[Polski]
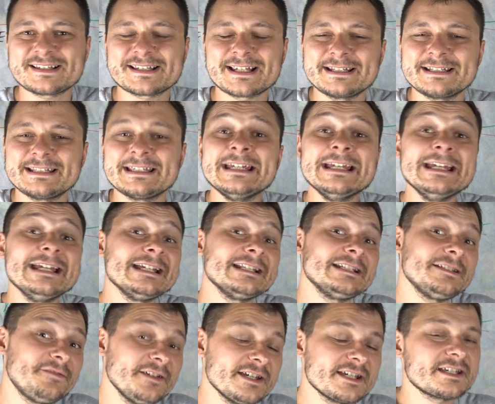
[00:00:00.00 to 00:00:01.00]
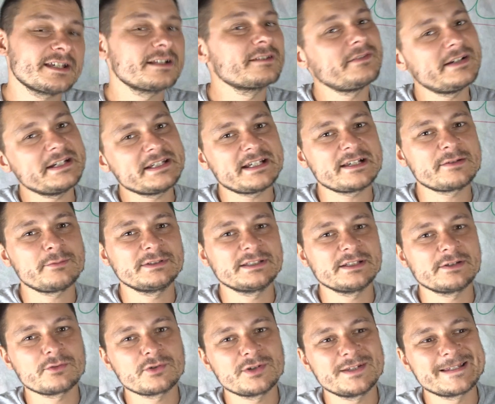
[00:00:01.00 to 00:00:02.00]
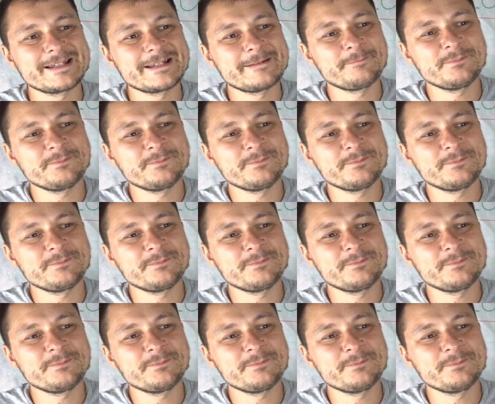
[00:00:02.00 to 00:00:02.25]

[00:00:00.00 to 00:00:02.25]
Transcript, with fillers: ceny, 220 zł różnicy.